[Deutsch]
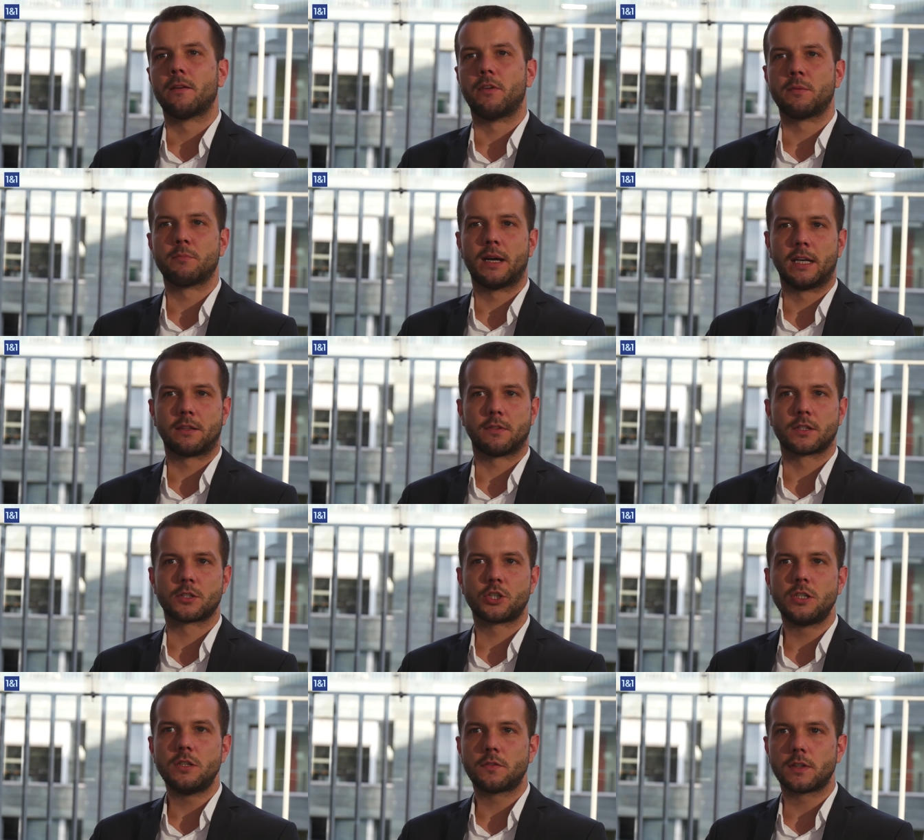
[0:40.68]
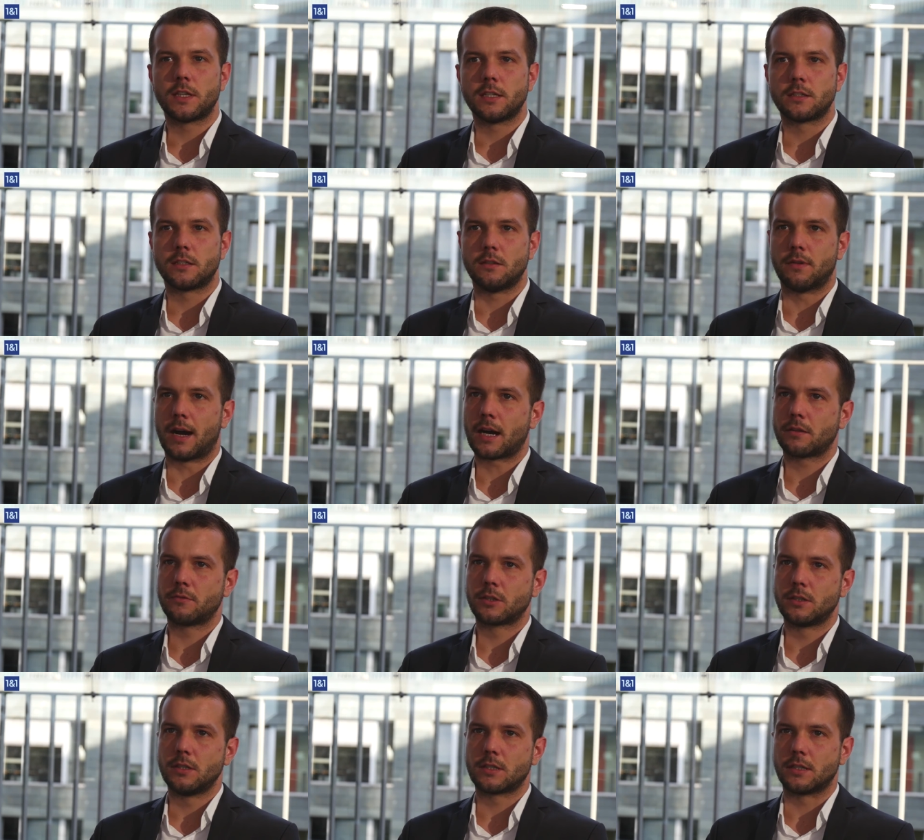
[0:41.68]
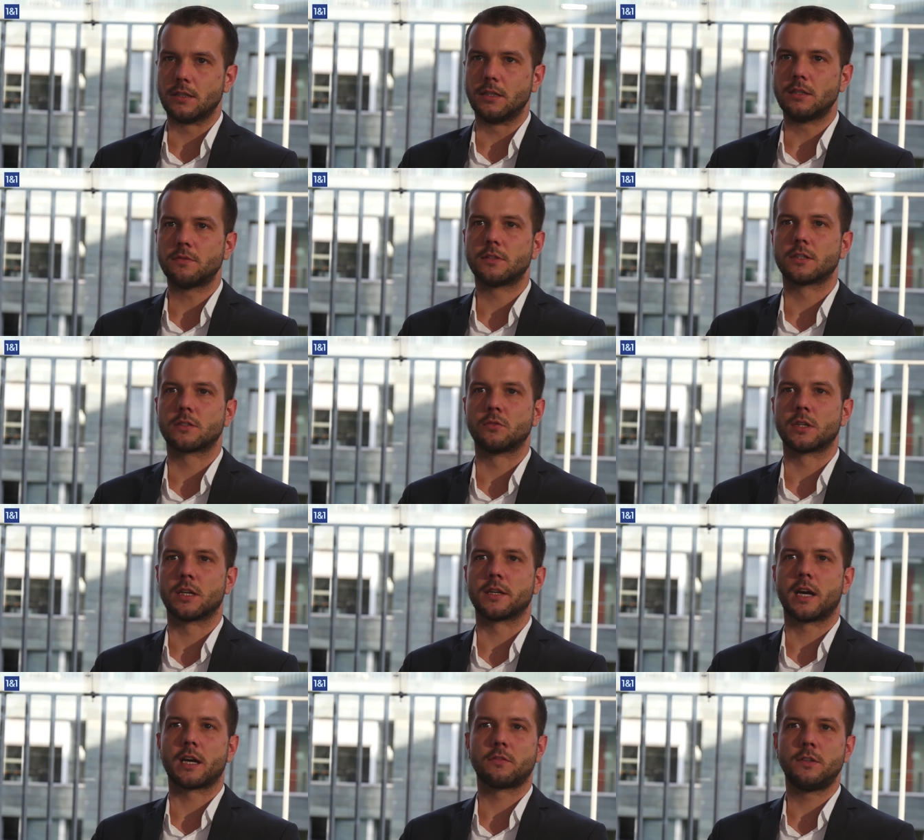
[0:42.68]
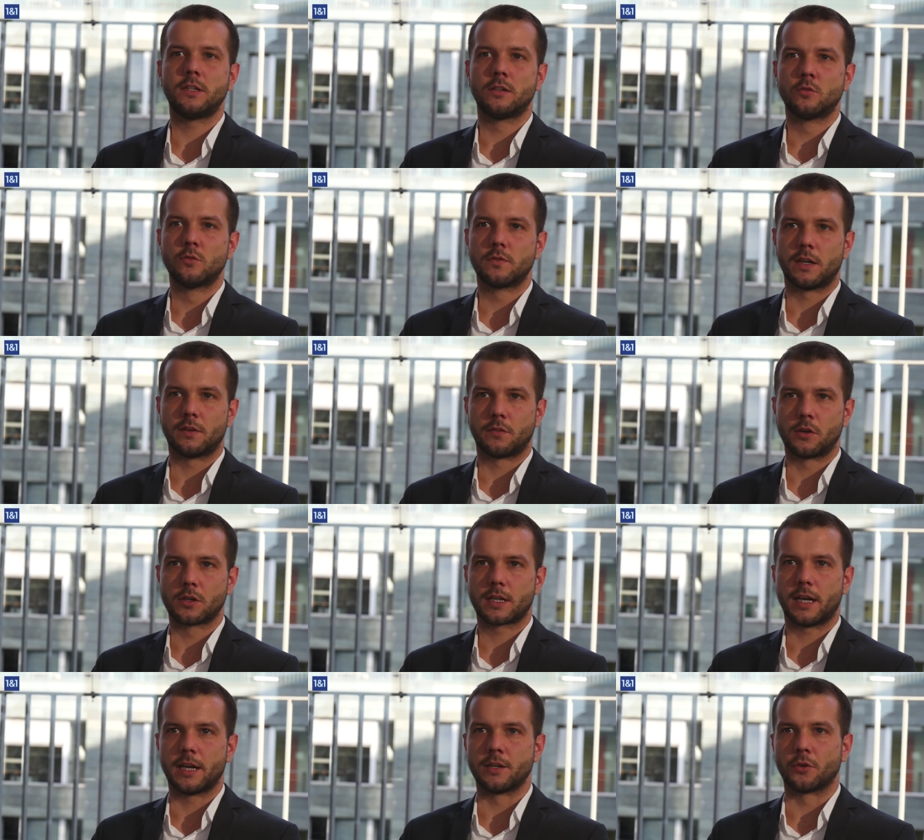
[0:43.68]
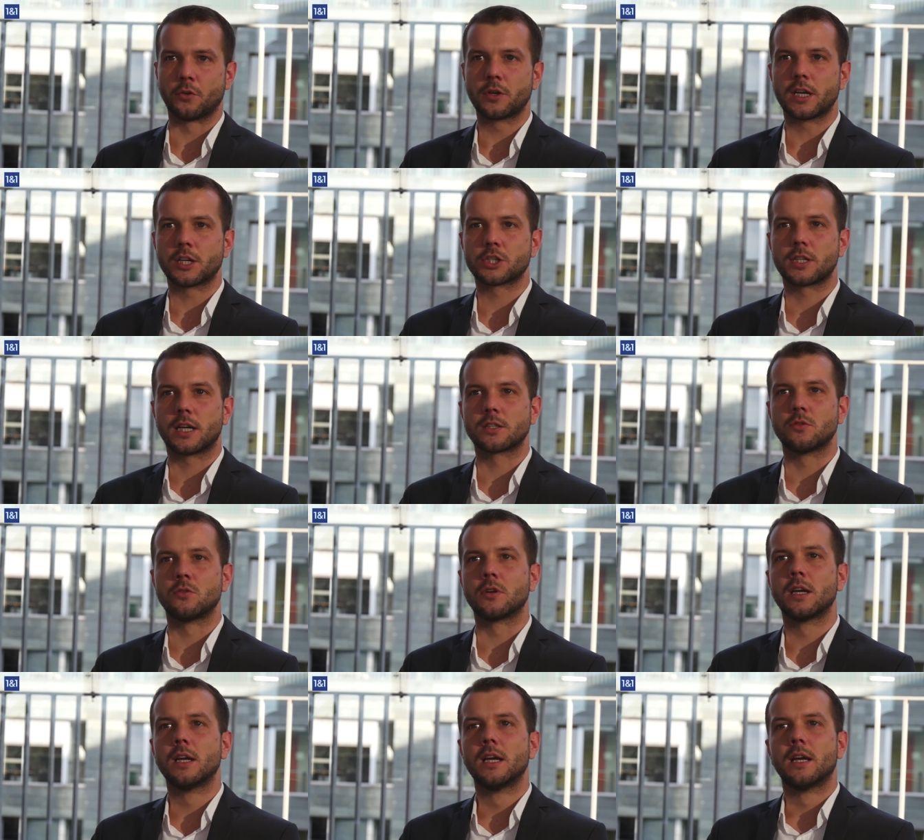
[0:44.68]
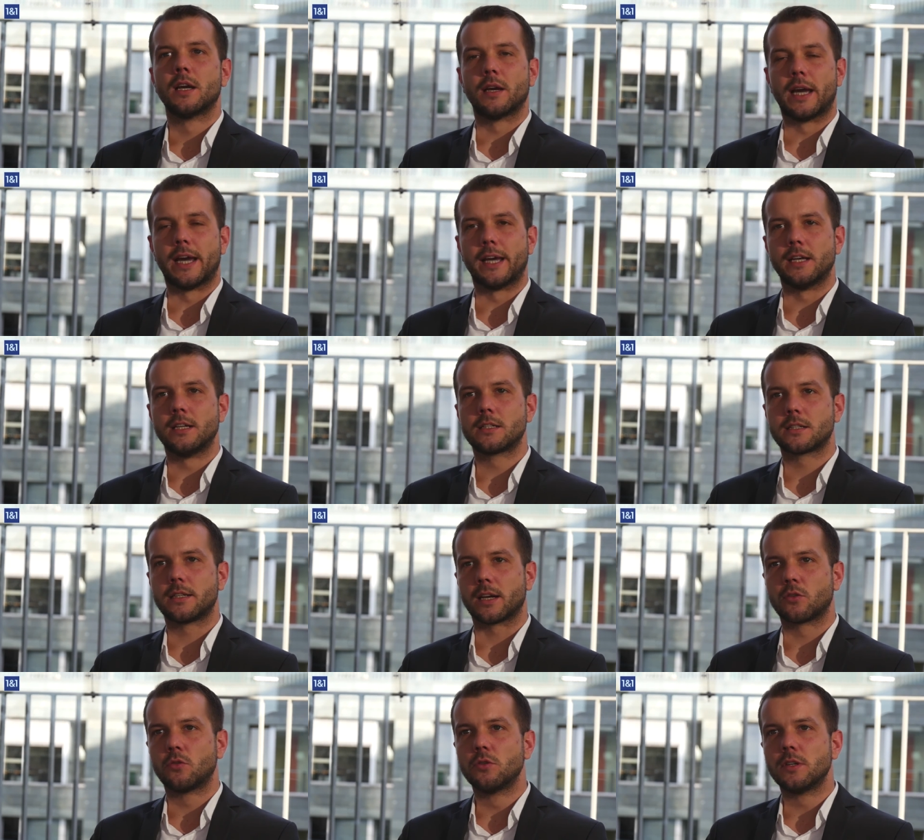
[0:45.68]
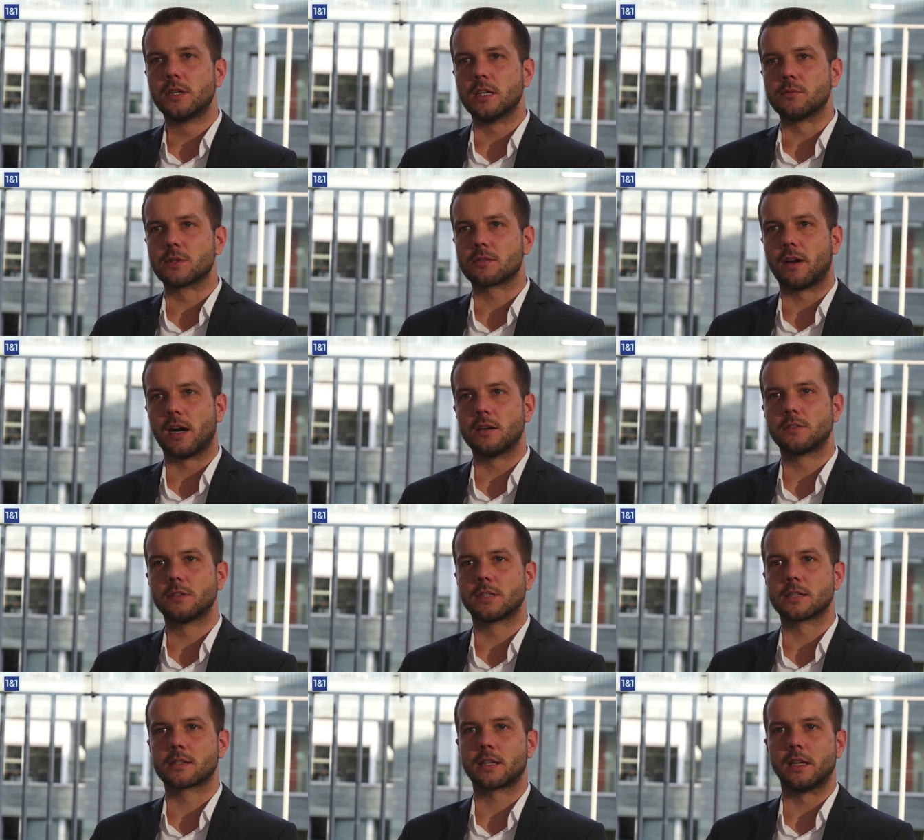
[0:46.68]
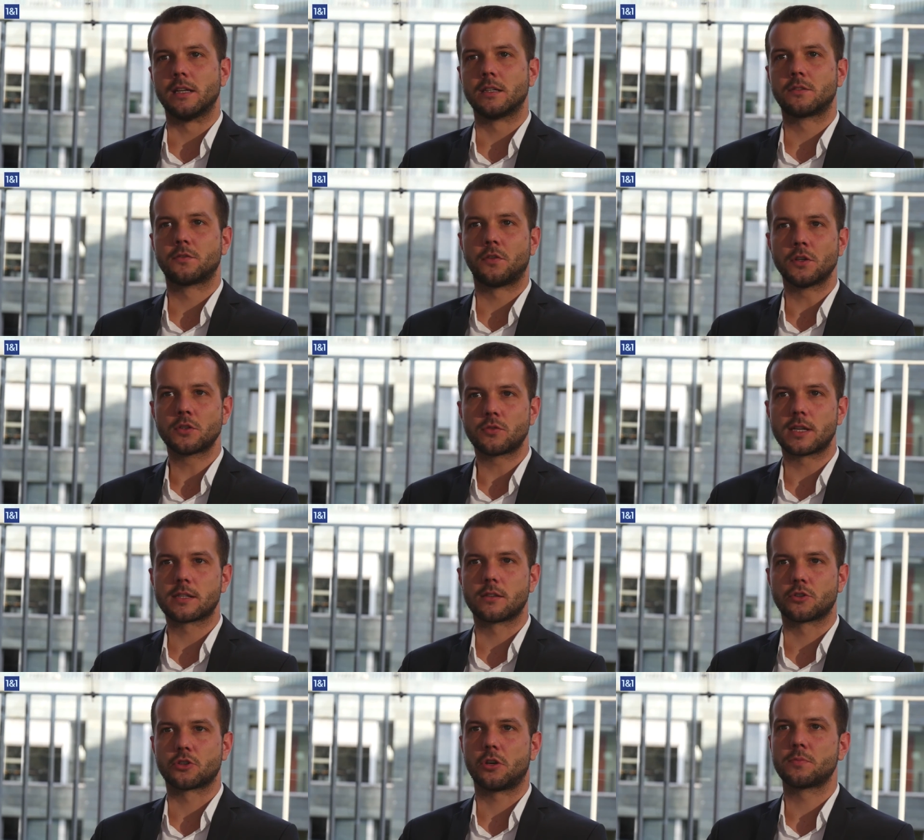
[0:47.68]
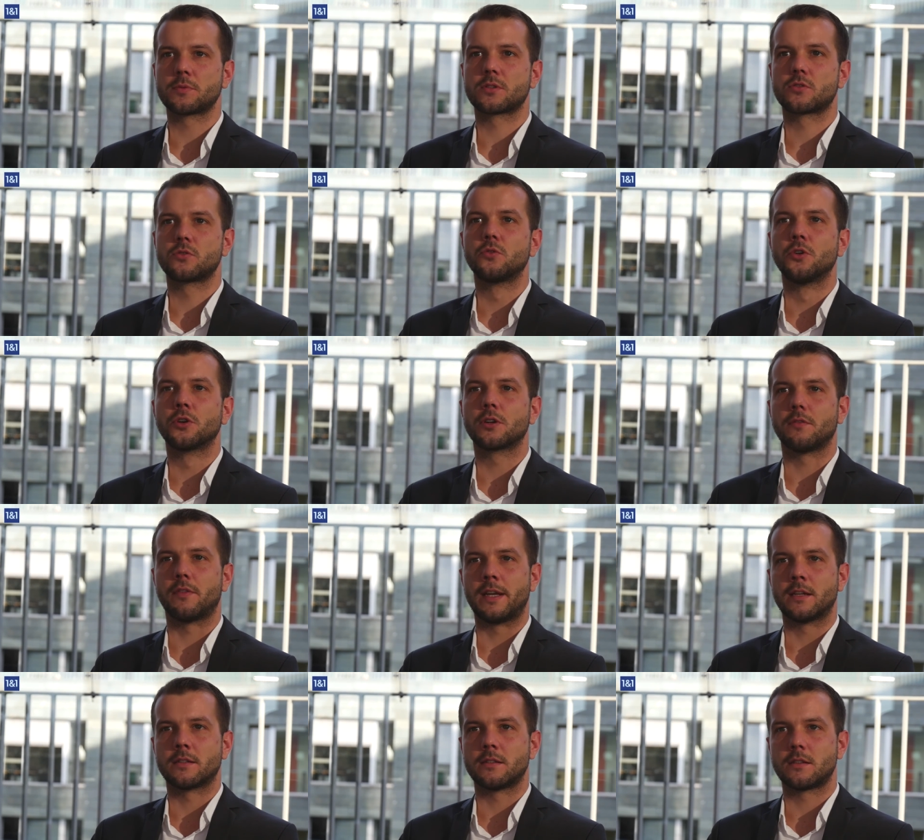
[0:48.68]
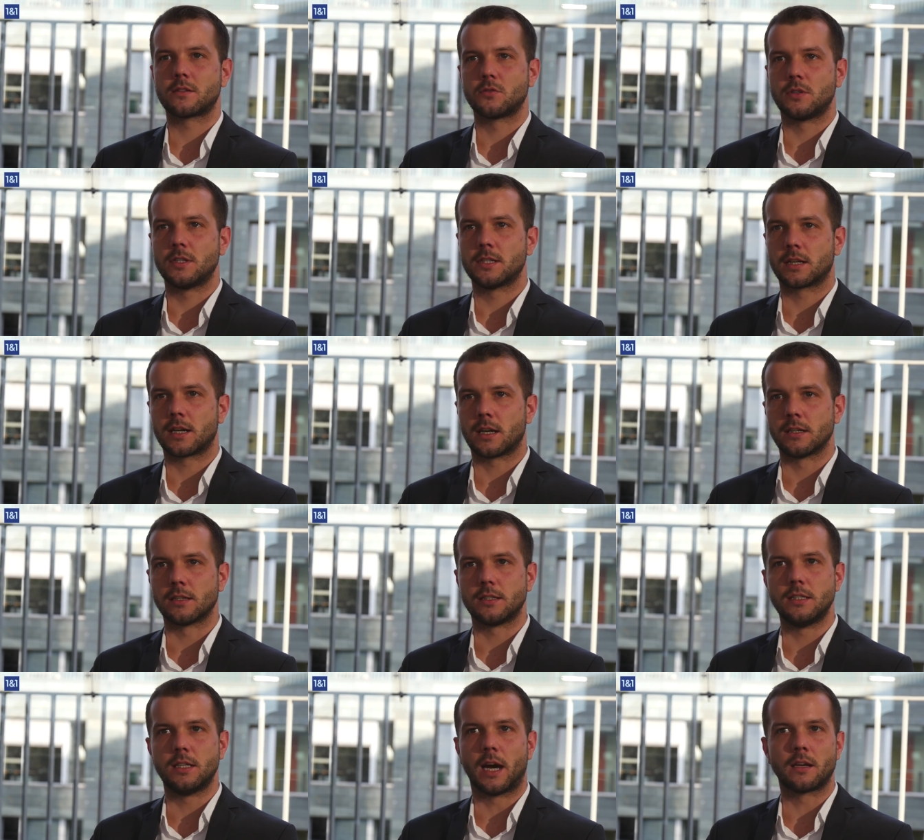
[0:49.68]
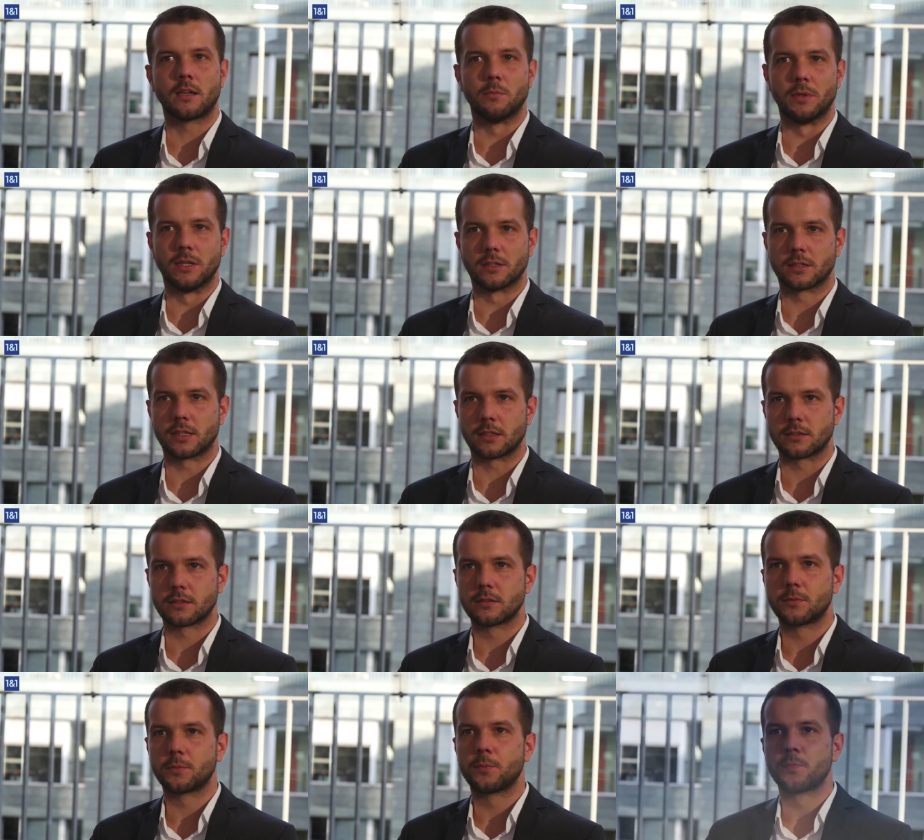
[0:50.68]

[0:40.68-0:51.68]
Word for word: wenn mal etwas schief geht, die Ware wird nicht geliefert oder nach Widerruf erfolgt keine Rückerstattung, erhält der Kunde im Zweifel das Geld von Trusted Shops zurück, wenn er sich zu dieser Garantie angemeldet hat.